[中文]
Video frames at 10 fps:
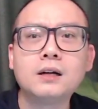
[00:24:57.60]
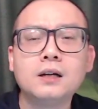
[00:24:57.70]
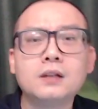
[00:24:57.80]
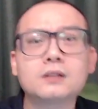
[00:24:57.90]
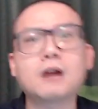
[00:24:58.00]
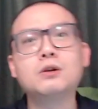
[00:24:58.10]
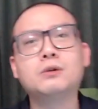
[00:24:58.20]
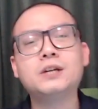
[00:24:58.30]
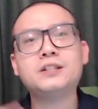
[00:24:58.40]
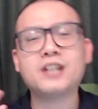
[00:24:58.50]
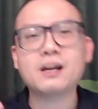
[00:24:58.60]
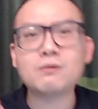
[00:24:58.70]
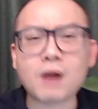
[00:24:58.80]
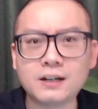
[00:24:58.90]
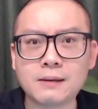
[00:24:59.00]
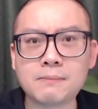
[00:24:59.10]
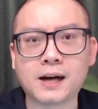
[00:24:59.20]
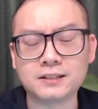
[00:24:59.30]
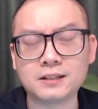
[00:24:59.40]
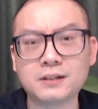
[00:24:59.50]
到有1000万人
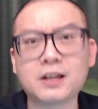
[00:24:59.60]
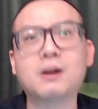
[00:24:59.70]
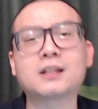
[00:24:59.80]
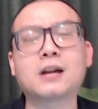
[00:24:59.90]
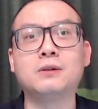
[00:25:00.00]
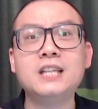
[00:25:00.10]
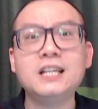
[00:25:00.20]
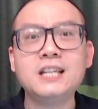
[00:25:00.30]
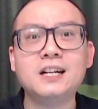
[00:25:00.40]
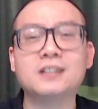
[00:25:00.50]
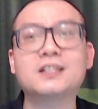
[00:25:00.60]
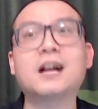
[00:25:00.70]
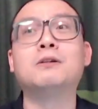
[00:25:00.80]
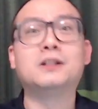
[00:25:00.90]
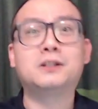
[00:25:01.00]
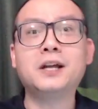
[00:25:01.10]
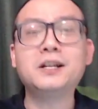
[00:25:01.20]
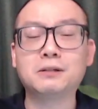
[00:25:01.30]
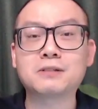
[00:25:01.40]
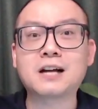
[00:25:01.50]
买智能电话，到有1亿人，到地
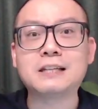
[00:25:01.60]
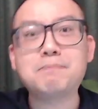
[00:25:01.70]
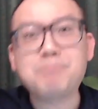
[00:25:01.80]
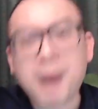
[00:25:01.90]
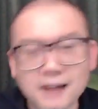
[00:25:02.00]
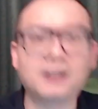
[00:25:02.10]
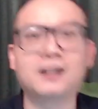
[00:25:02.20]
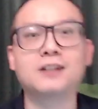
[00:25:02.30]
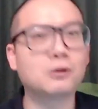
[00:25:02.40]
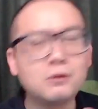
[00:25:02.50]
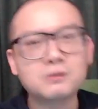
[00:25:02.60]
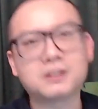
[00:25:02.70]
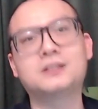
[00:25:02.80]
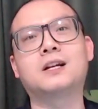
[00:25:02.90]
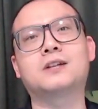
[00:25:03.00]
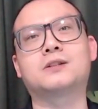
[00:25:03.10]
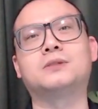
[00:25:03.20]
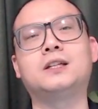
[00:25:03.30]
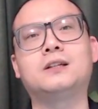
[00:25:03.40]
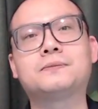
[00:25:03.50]
球上一半的人都用着智能手机